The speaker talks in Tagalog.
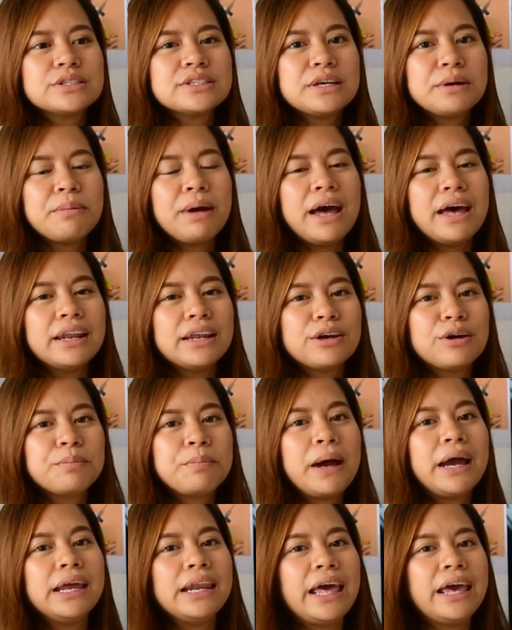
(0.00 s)
sa Marigo,
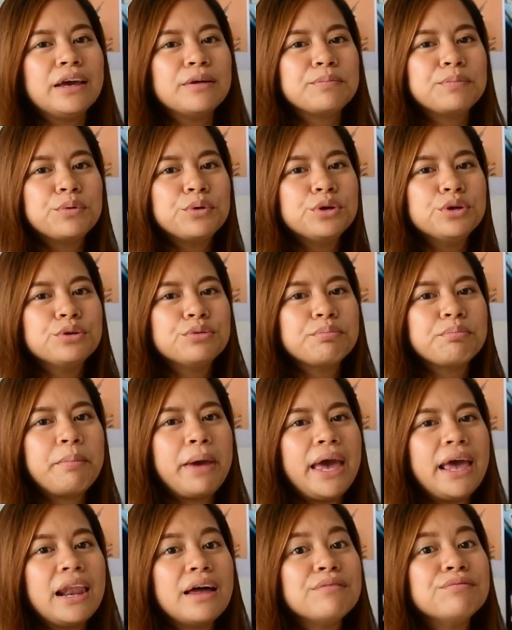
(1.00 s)
pakilike po yung
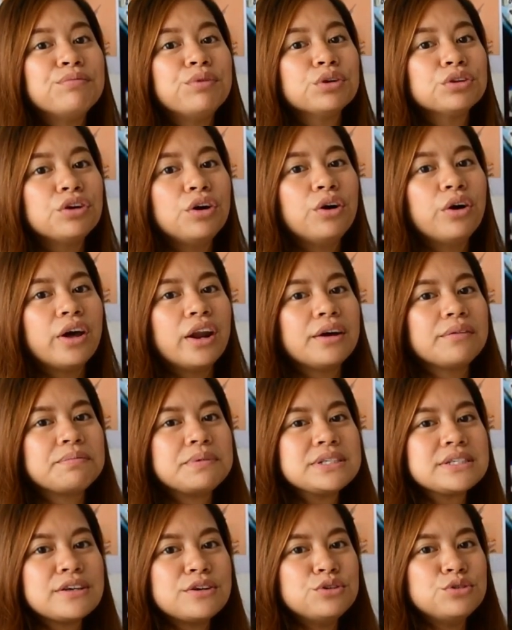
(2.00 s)
Bellam
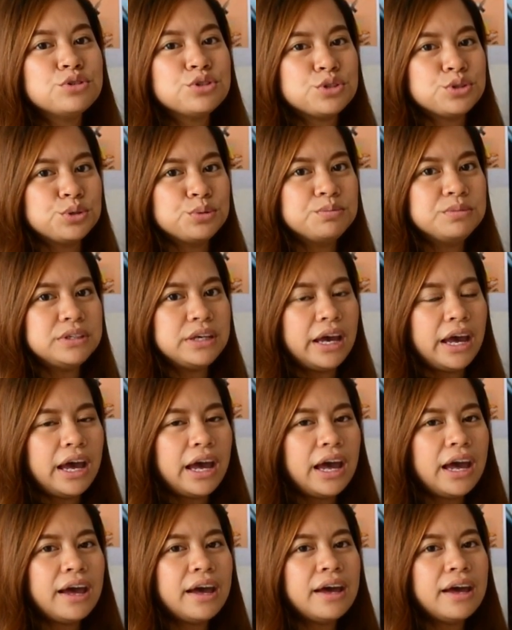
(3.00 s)
Photography sa YouTube niya,